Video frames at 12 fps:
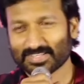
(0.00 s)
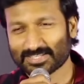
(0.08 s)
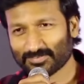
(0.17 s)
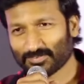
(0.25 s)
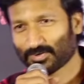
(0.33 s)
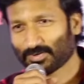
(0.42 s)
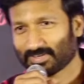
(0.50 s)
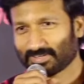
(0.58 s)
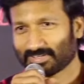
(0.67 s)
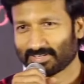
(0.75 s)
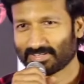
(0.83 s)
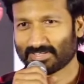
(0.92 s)
ఫస్ట్ ఆఫ్ ఆల్
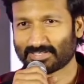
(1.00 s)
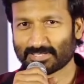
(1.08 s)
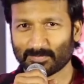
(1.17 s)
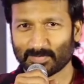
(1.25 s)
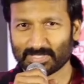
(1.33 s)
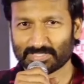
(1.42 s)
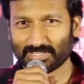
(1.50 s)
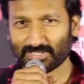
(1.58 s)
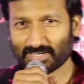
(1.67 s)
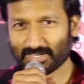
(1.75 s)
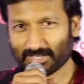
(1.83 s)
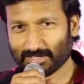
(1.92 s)
ఈ సినిమా
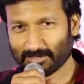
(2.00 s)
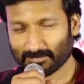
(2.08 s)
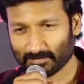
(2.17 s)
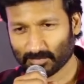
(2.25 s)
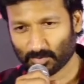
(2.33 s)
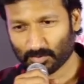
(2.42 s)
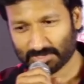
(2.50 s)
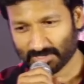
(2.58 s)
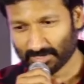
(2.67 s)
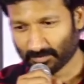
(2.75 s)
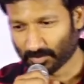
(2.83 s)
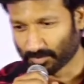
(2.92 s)
చేయడానికి ముందుకు
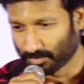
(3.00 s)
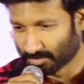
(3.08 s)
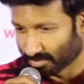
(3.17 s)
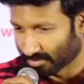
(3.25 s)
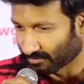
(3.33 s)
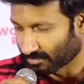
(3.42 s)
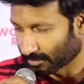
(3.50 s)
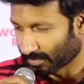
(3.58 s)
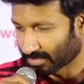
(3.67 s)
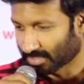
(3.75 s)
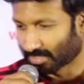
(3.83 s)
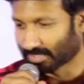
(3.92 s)
వచ్చిన ప్రొడ్యూసర్స్
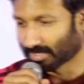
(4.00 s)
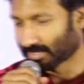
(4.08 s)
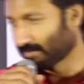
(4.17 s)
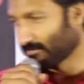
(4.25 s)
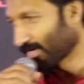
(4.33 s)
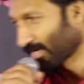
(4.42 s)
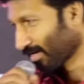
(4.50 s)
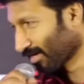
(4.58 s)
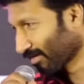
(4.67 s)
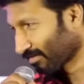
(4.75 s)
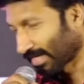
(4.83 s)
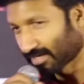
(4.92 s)
విష్ణుప్రసాద్ గారికి వివేక్
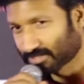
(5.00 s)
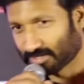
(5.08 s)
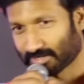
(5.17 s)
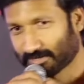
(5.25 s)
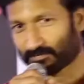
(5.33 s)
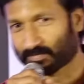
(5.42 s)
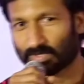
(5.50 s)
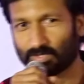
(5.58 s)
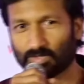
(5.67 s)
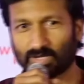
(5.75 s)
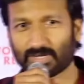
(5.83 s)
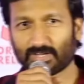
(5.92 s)
గారికి థ్యాంక్స్ అండి
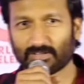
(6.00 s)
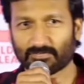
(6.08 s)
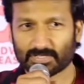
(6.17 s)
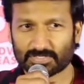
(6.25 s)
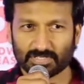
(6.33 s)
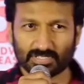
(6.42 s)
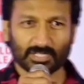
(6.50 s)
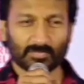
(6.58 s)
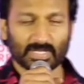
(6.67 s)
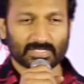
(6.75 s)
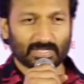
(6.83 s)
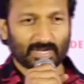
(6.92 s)
ఎందుకంటే ఫస్ట్
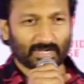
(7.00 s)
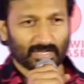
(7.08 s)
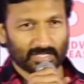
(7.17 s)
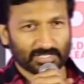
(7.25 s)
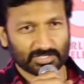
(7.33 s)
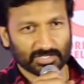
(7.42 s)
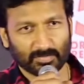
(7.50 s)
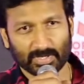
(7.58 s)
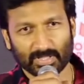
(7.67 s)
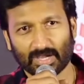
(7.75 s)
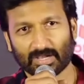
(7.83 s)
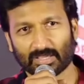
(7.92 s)
సినిమా స్టార్ట్ అయ్యి నుంచి
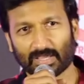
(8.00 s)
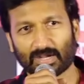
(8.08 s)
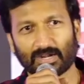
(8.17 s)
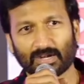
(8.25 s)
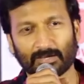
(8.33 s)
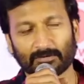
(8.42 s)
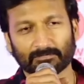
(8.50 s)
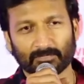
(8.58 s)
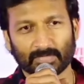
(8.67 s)
ఇప్పటిదాకా ఎక్కడ